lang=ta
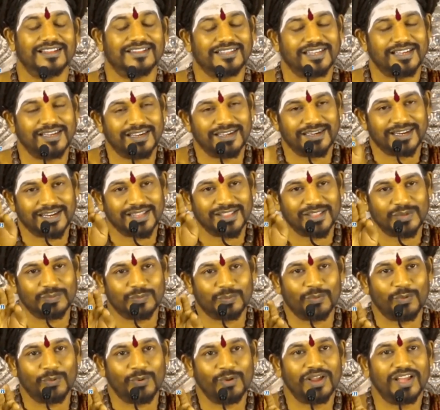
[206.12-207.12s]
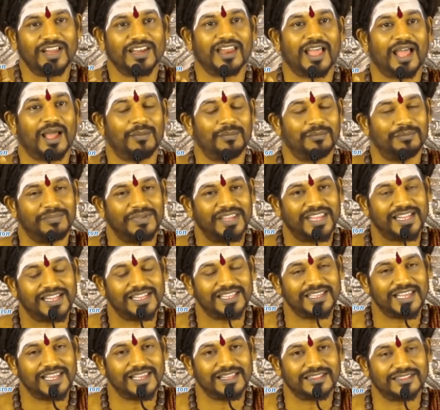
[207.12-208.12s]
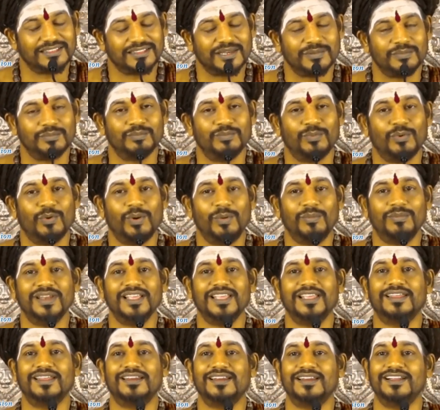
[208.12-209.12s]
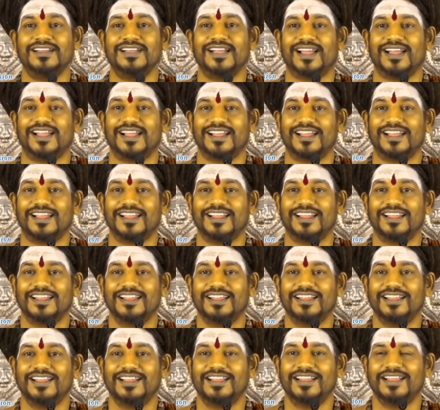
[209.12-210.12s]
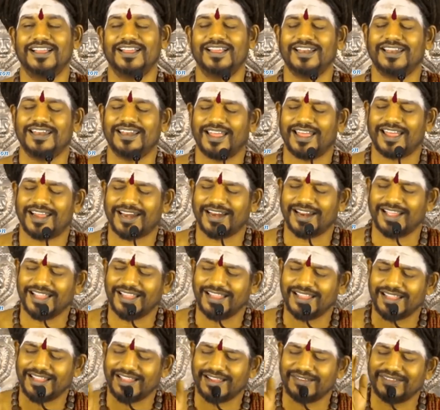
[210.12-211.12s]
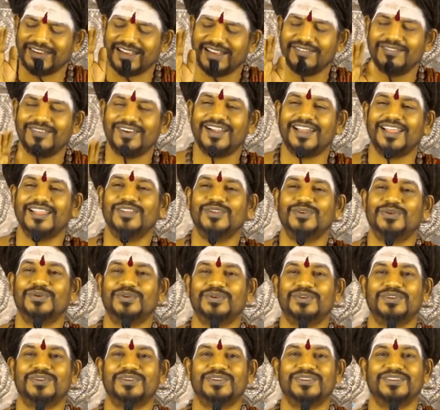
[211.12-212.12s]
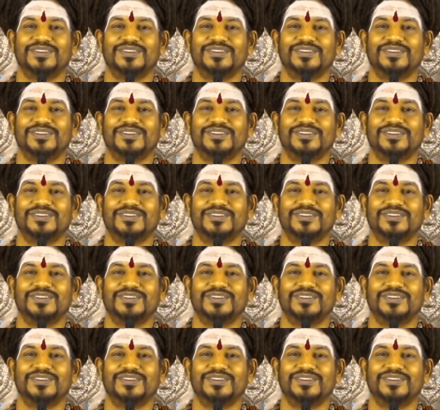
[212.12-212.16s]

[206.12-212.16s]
தின்றது போக நாம் மீதியை தின்போம்னு இருங்க நிறையவே விளையும்